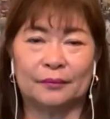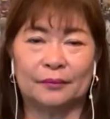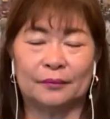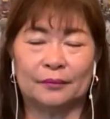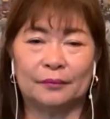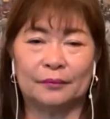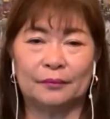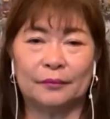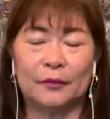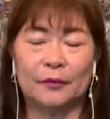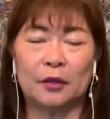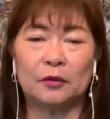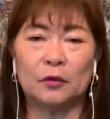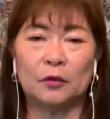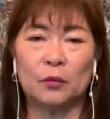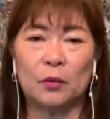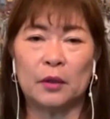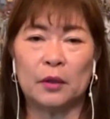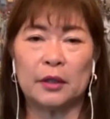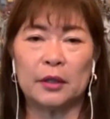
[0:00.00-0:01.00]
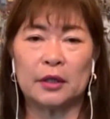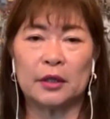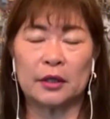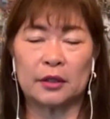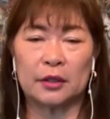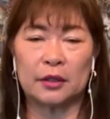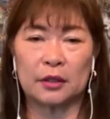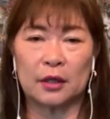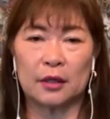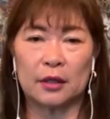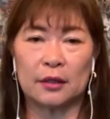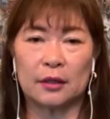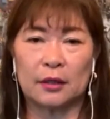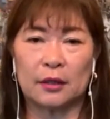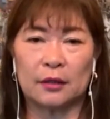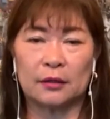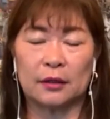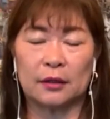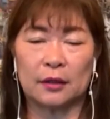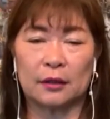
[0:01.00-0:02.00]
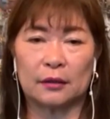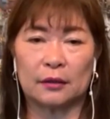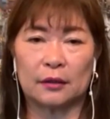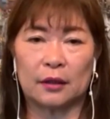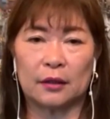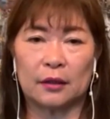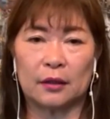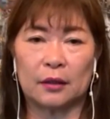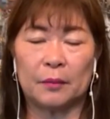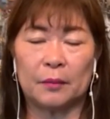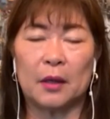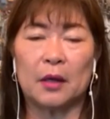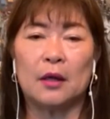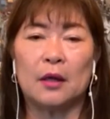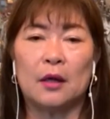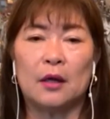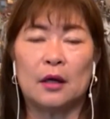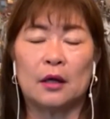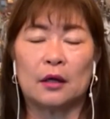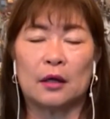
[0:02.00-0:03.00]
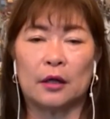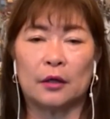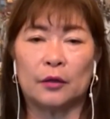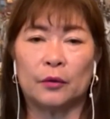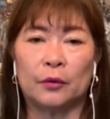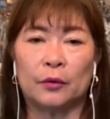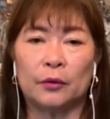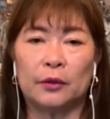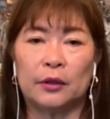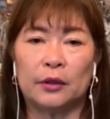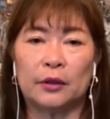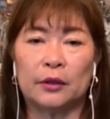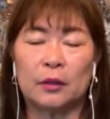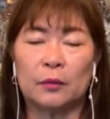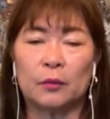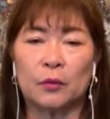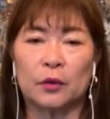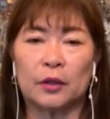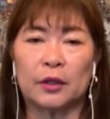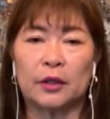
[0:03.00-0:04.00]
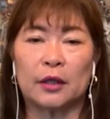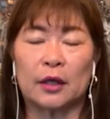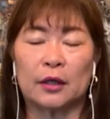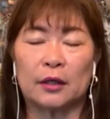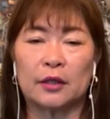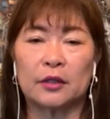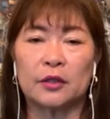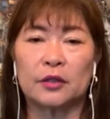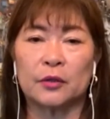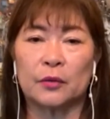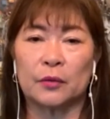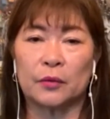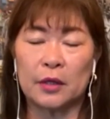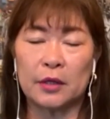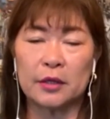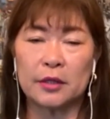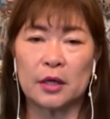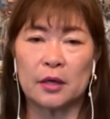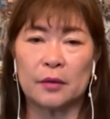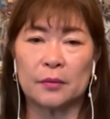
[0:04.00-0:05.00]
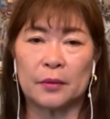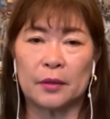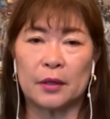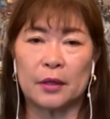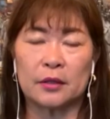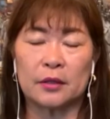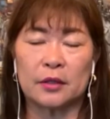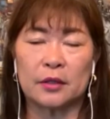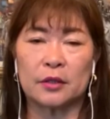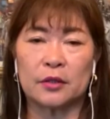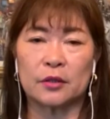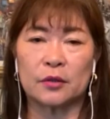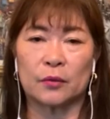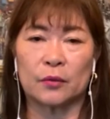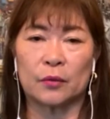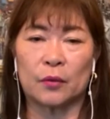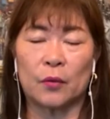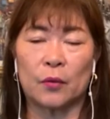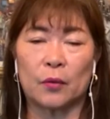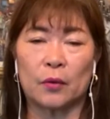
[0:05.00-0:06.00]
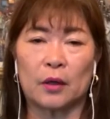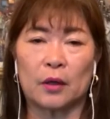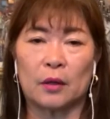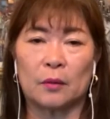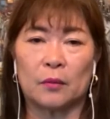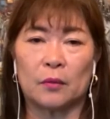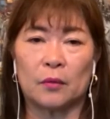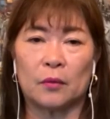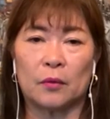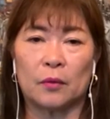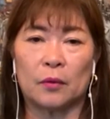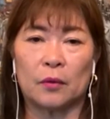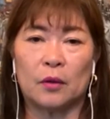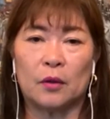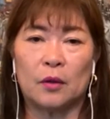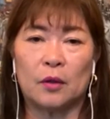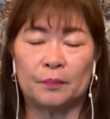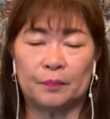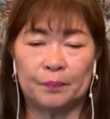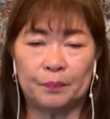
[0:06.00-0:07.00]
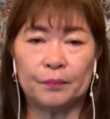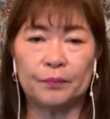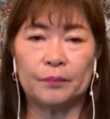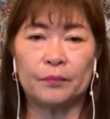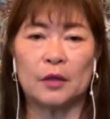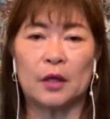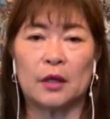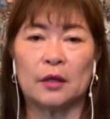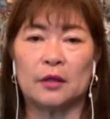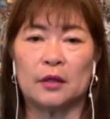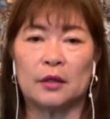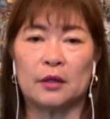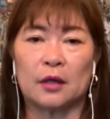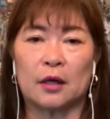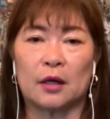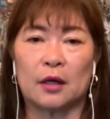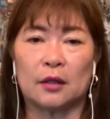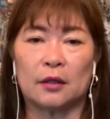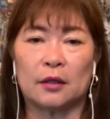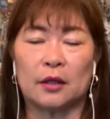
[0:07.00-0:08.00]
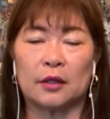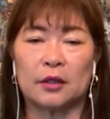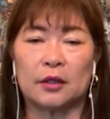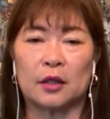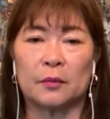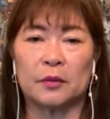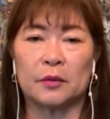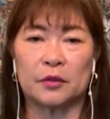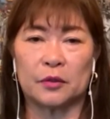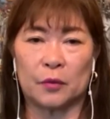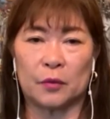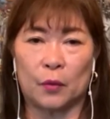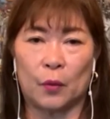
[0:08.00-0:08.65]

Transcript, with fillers: うん、あとは東海岸だったり、まあ、はい、カリフォルニアでも北ですよね。サンフランシスコの方からも、はいはい、うん、何人かいらっしゃいますよ。